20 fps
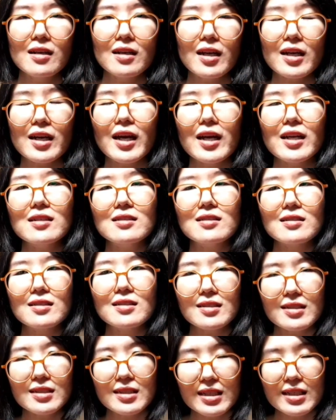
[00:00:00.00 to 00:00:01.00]
ดังนั้น
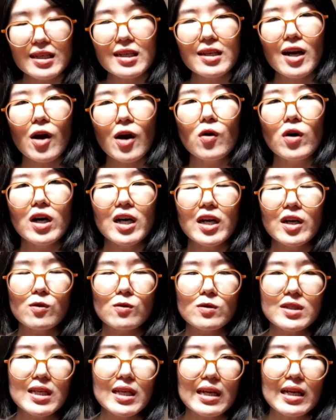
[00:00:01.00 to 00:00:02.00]
ที่เราเคย
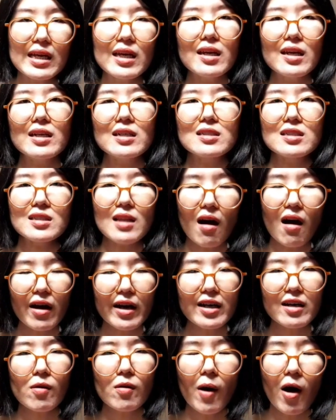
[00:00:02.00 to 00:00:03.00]
ดูซีรีส์หนึ่งตอ
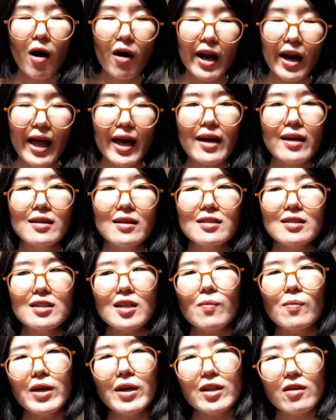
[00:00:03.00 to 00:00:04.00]
นก็พอละ
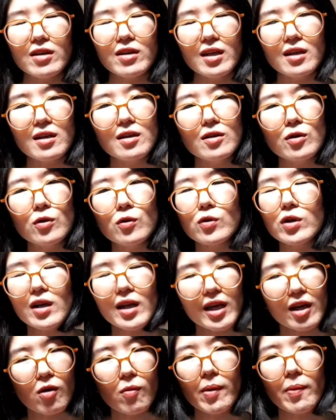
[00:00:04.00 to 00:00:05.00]
ทำไมตอนนี้ดูเท่า
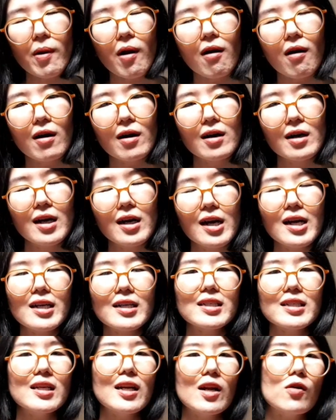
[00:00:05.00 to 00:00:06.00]
ไหร่ก็ไม่พอ
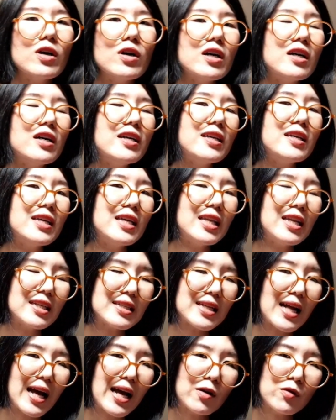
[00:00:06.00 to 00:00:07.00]
ที่เราเคยกิน
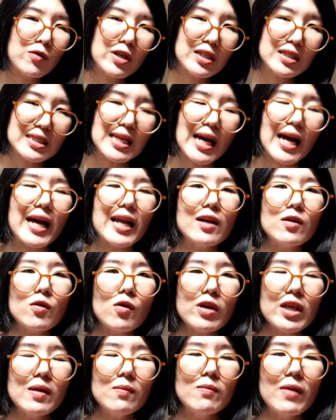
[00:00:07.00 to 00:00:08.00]
ข้าวหนึ่งจานเรา
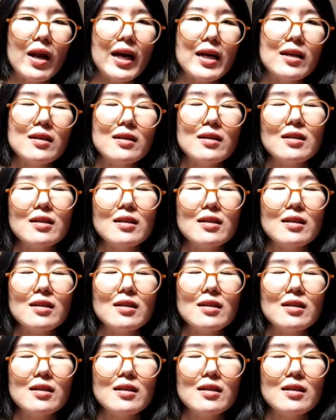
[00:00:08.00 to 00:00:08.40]
ก็อิ่มละ